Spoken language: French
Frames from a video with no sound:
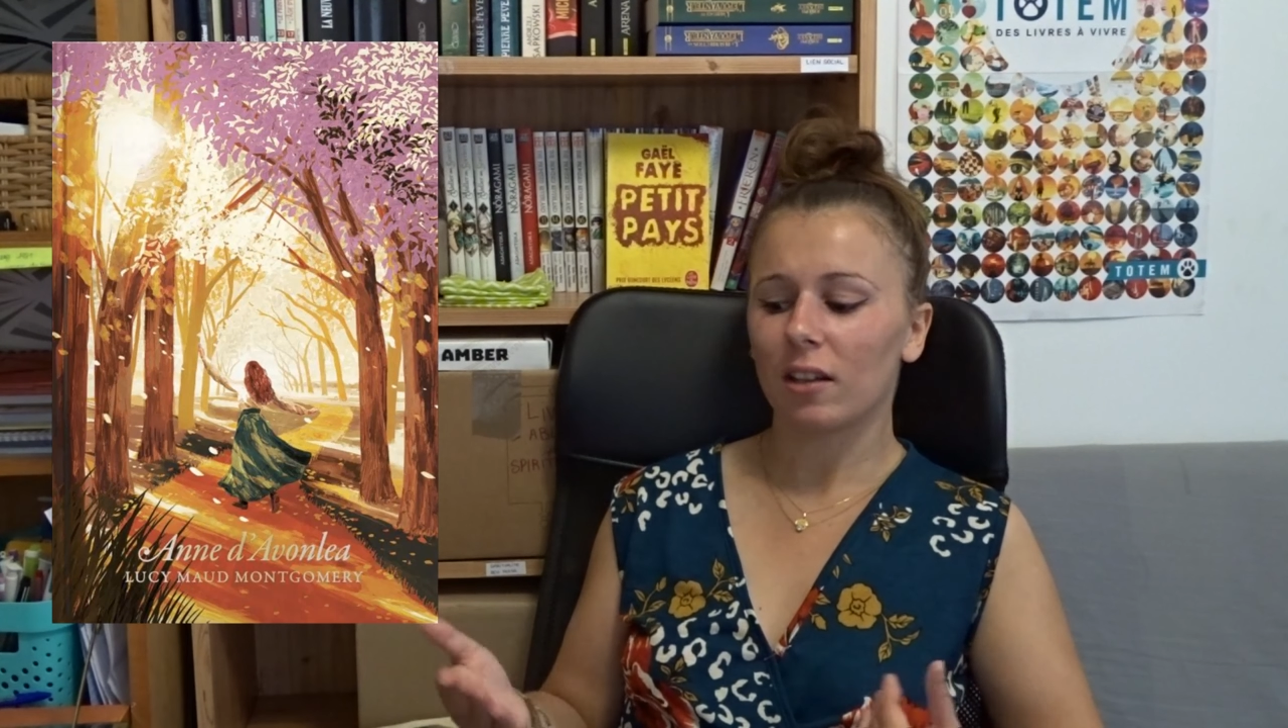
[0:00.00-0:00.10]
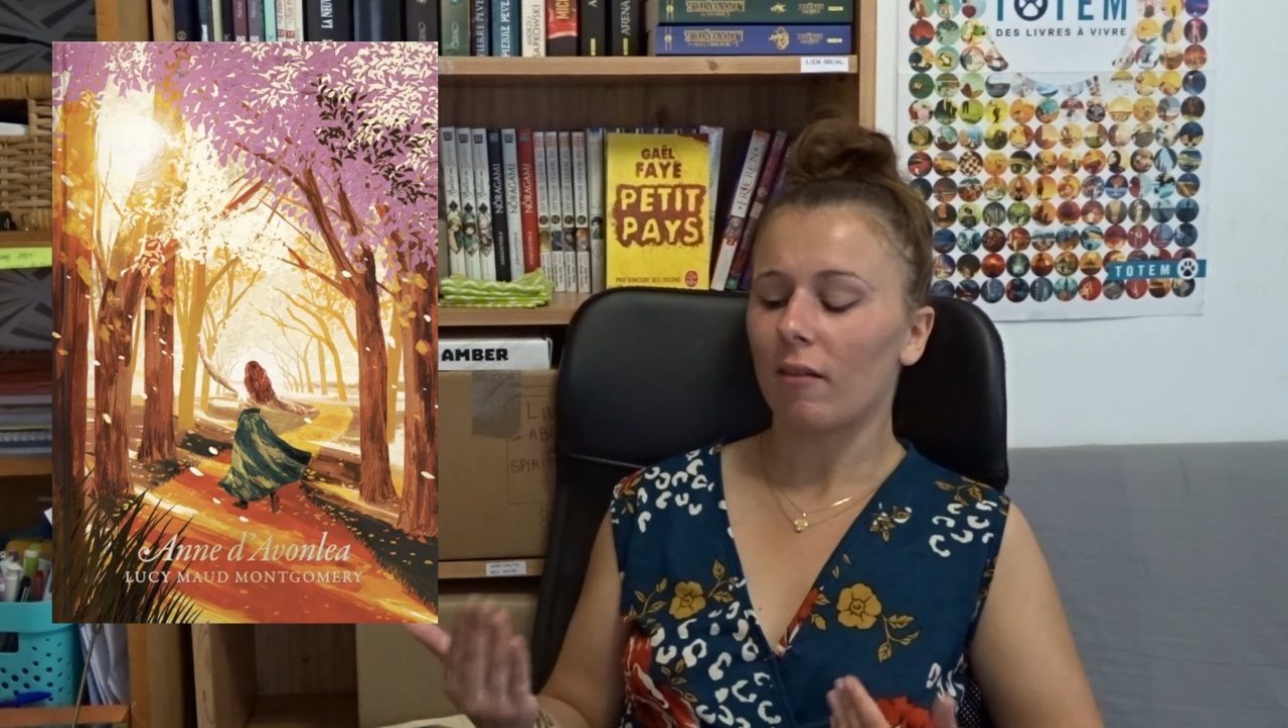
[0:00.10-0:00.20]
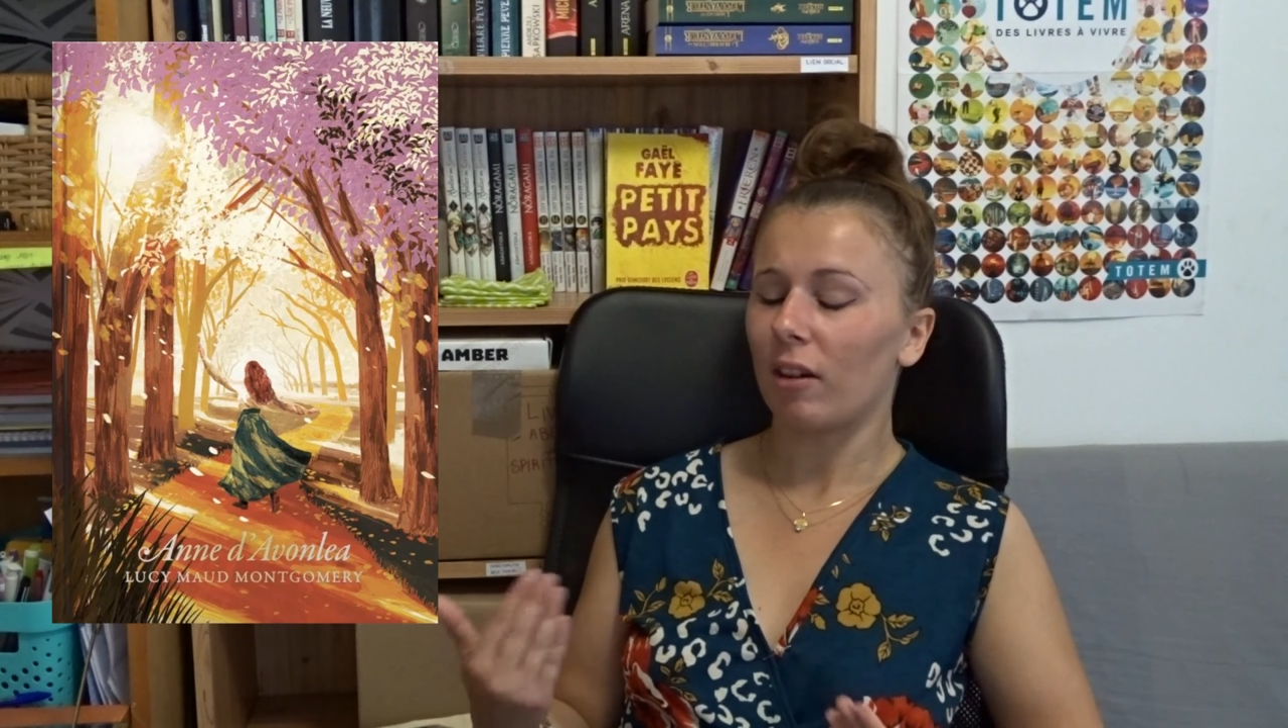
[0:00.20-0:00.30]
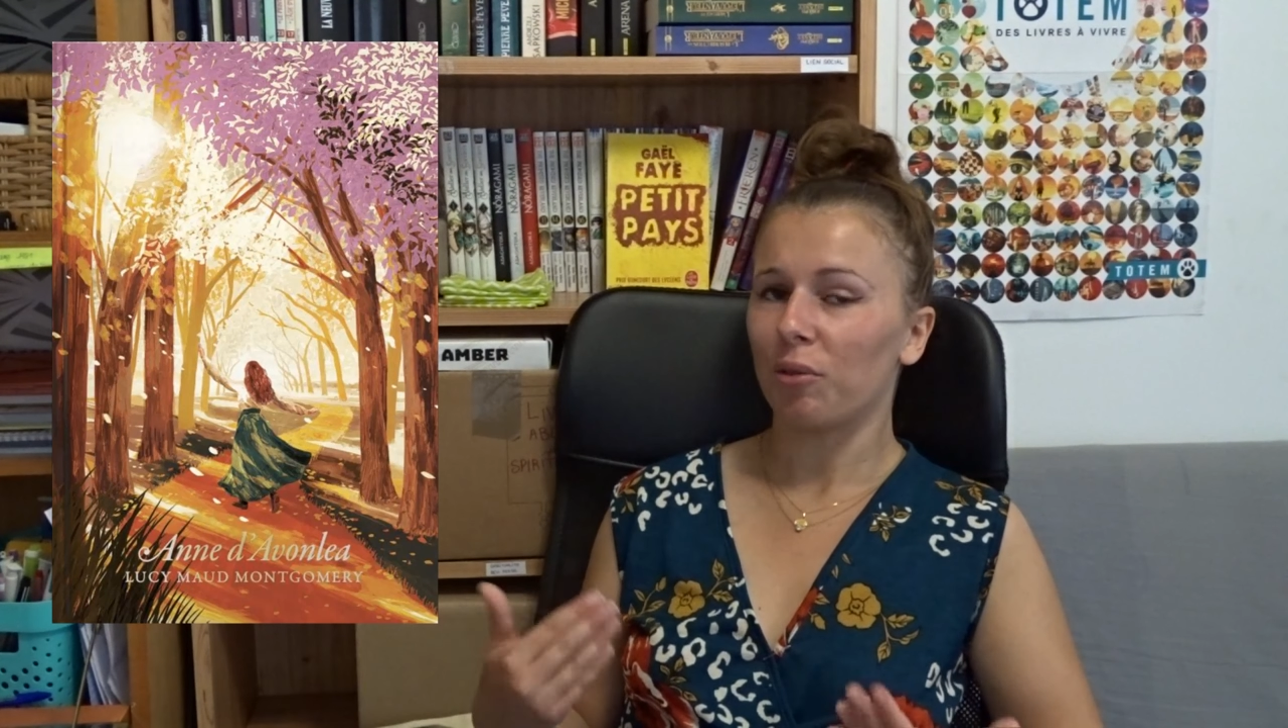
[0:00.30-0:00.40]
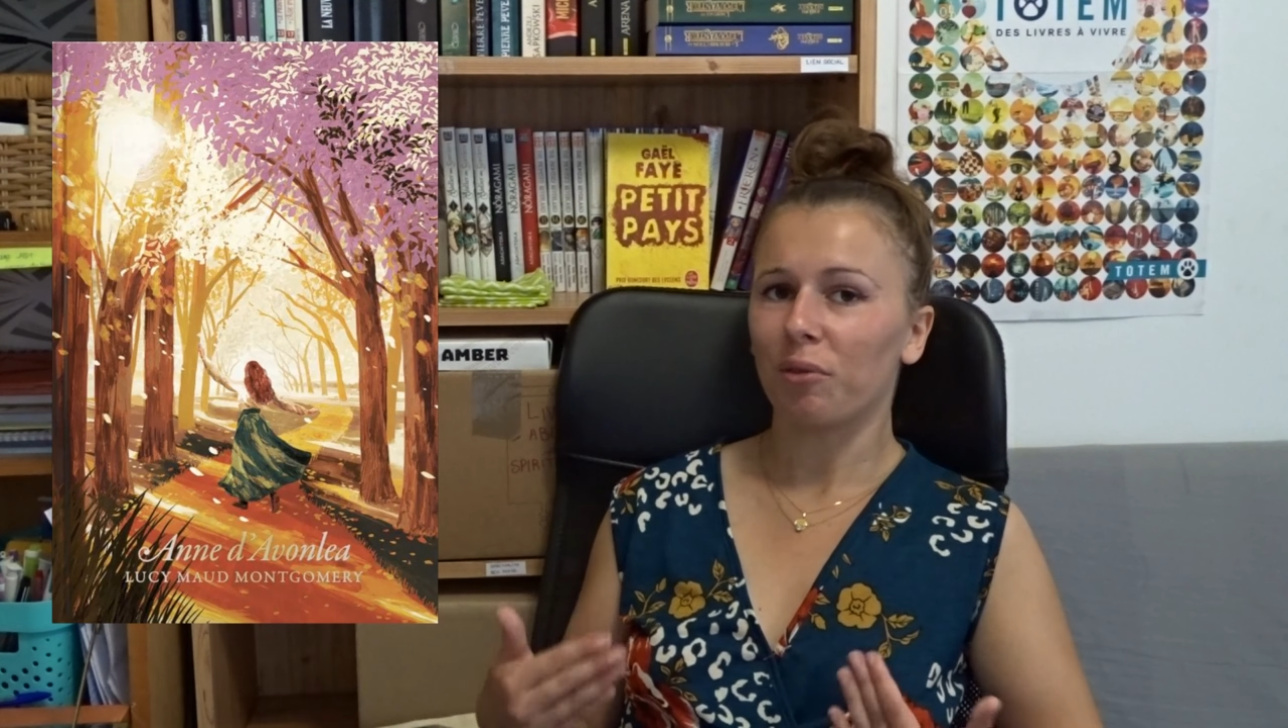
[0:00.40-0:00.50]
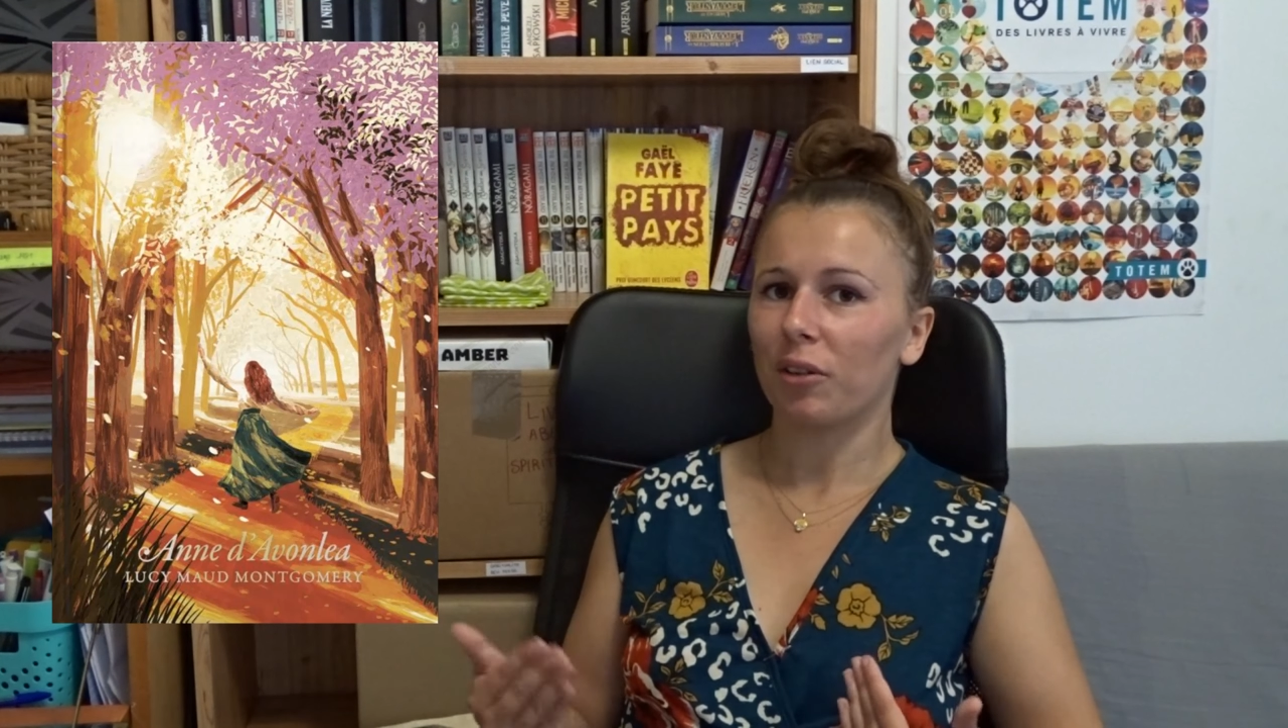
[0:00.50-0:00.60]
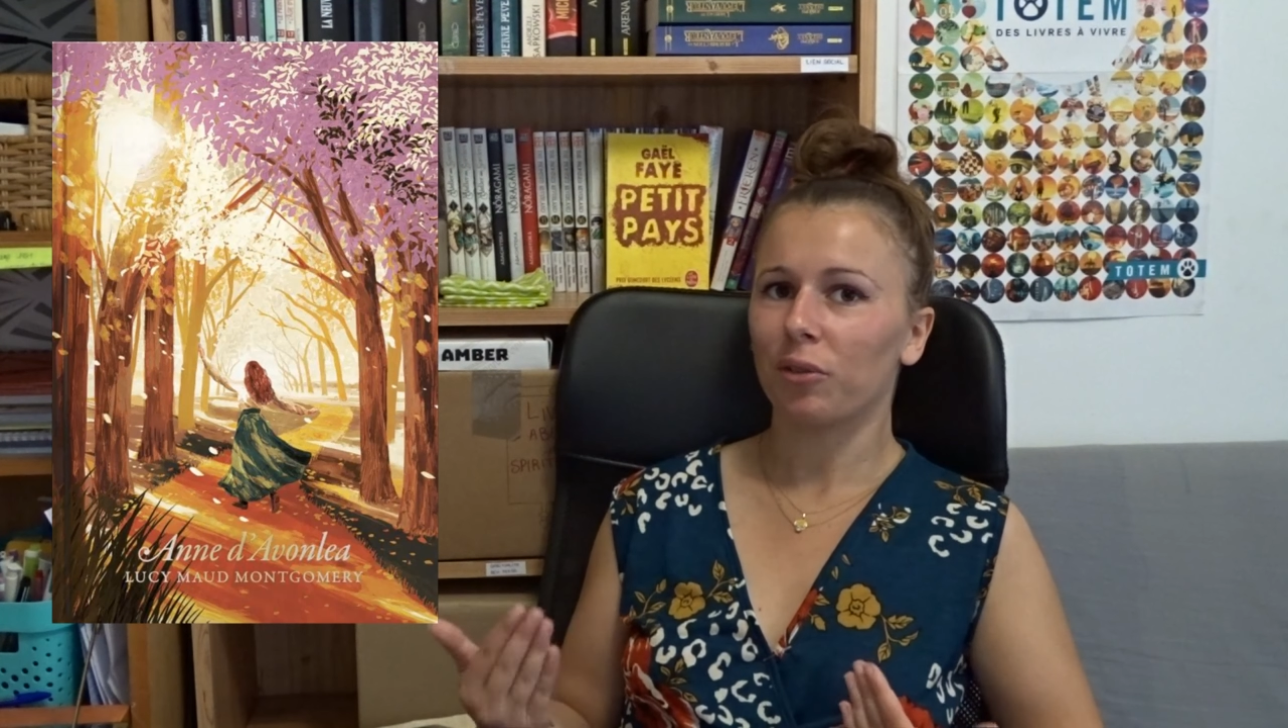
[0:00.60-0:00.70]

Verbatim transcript: qu'elle va devoir